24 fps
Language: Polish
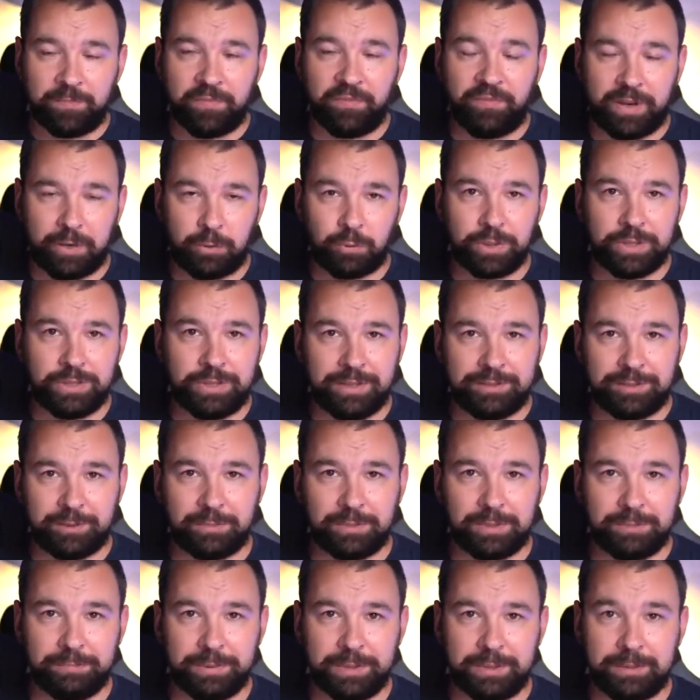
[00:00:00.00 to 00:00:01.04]
Warunki nie
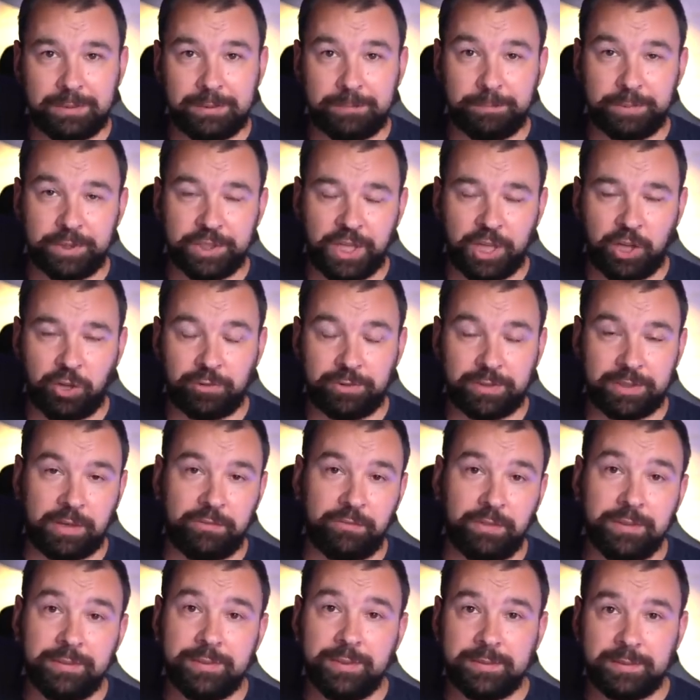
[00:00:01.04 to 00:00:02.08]
są zbyt
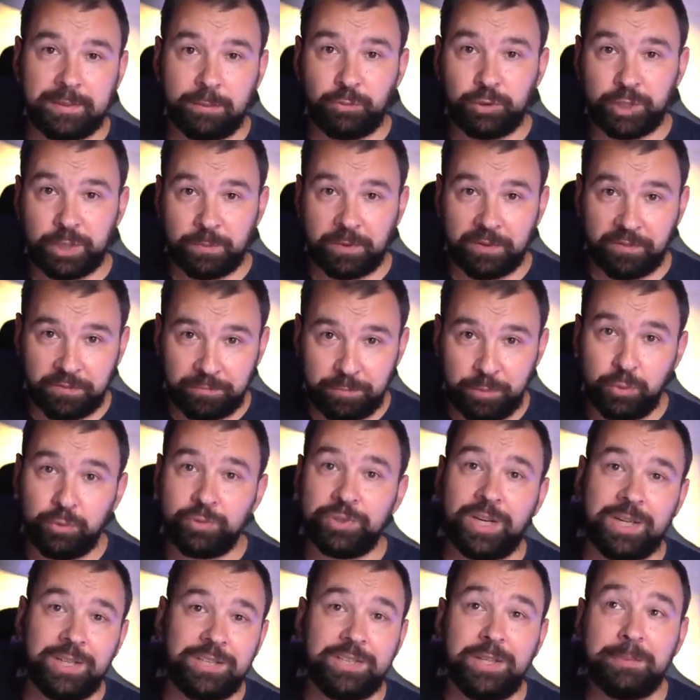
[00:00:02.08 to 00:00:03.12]
sprzyjające, więc jestem u siebie w
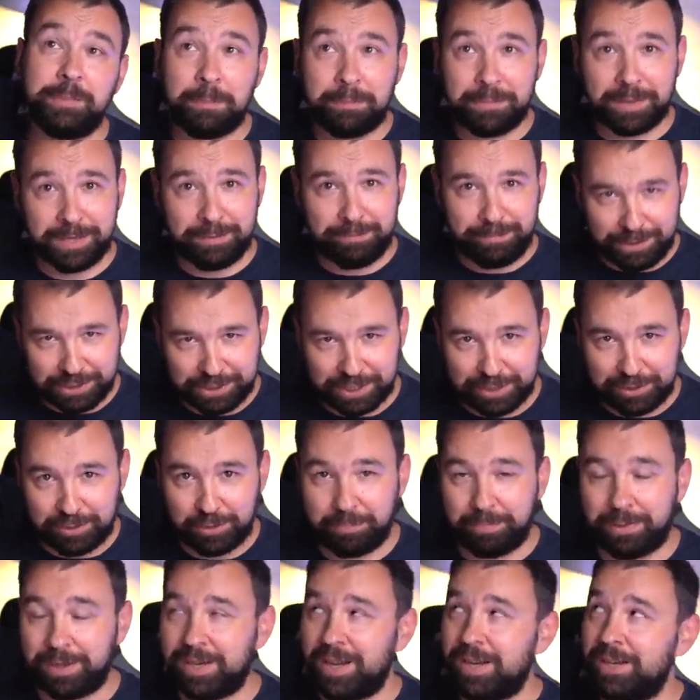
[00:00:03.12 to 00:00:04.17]
biurze, gdzie mam najbliżej
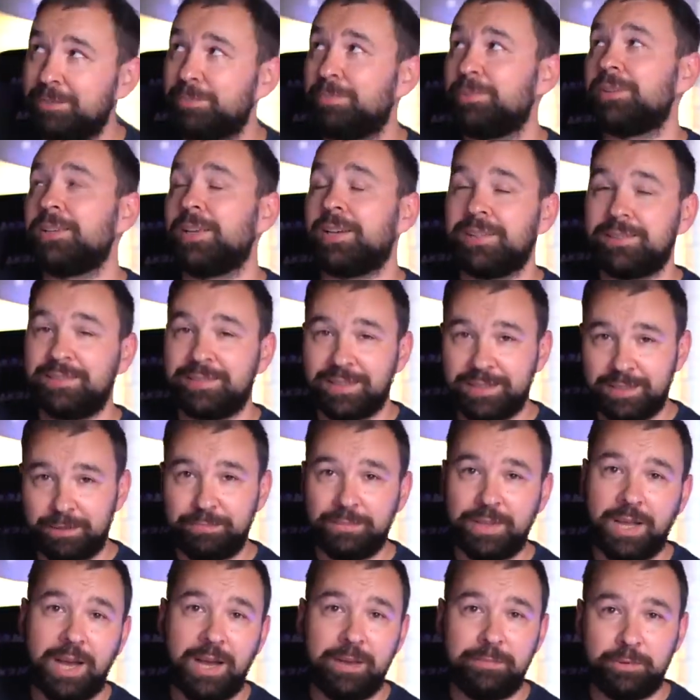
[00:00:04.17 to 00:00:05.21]
do paneli, bo zaraz za
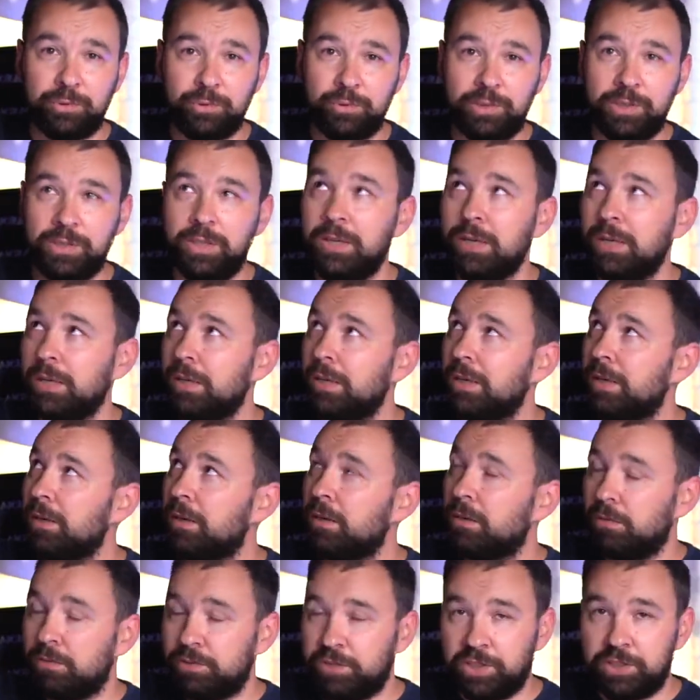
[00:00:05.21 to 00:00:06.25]
tym dachem, który
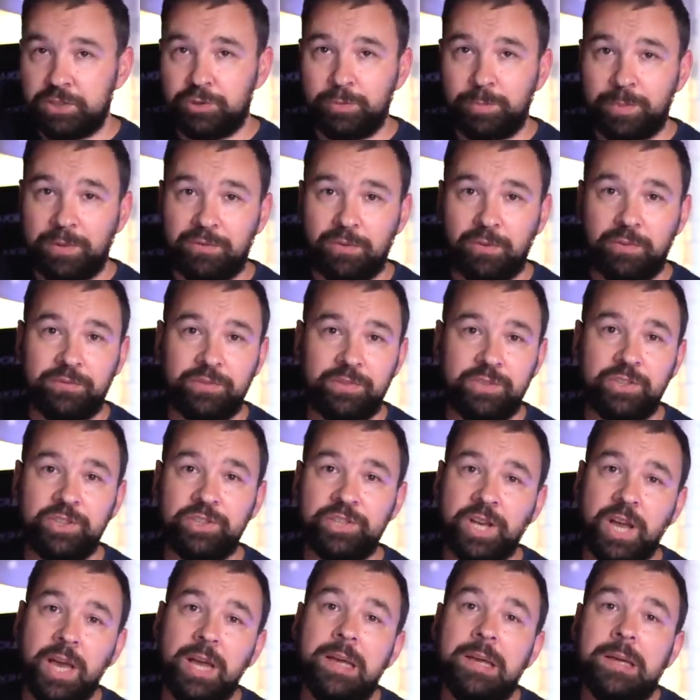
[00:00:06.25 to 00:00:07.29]
gdzieś tu pewno
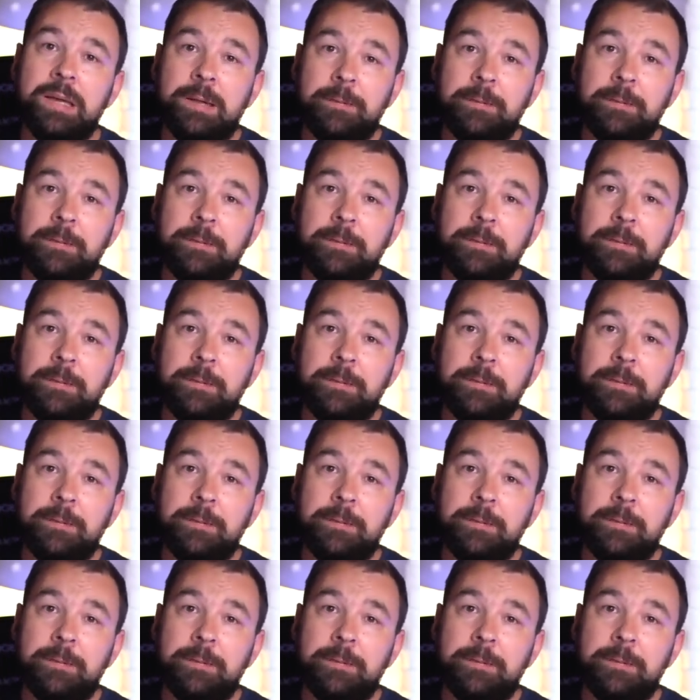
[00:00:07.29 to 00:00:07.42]
widzicie,